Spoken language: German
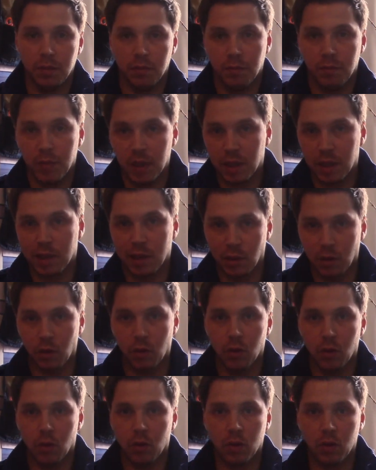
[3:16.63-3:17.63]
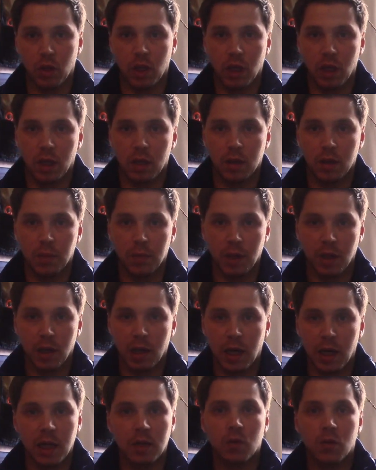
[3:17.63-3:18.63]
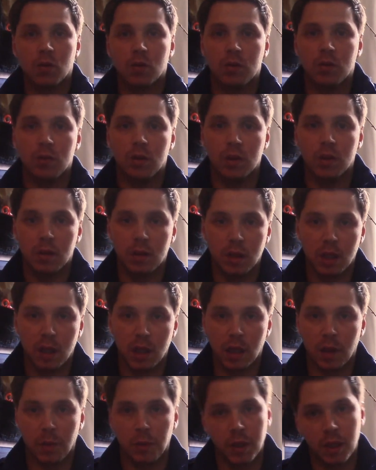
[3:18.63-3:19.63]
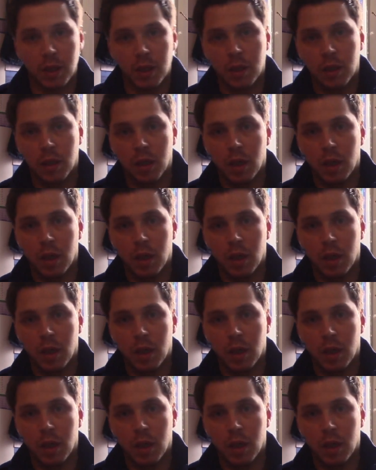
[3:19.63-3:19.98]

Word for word: mit psychologischer Beratung, Therapie,